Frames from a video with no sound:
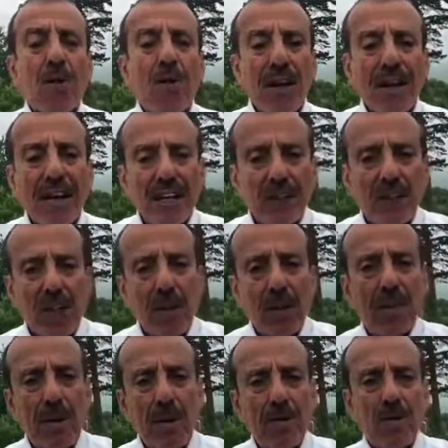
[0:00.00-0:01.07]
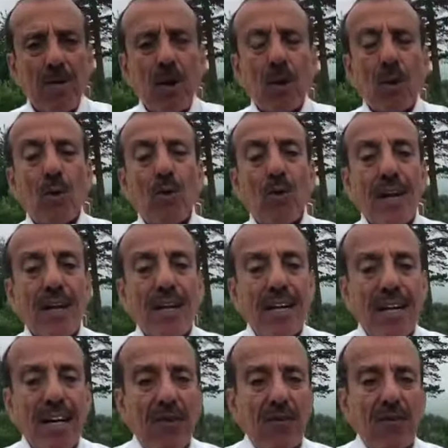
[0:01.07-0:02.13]
وضرين شعبهم
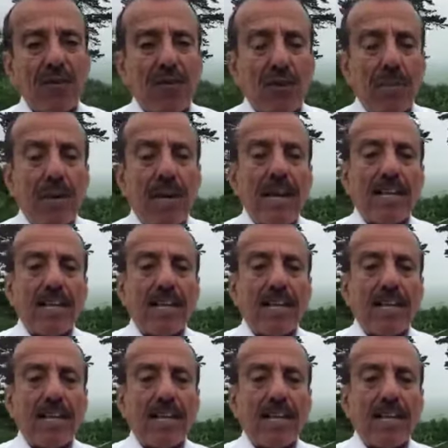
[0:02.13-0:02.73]
وضارين انفسهم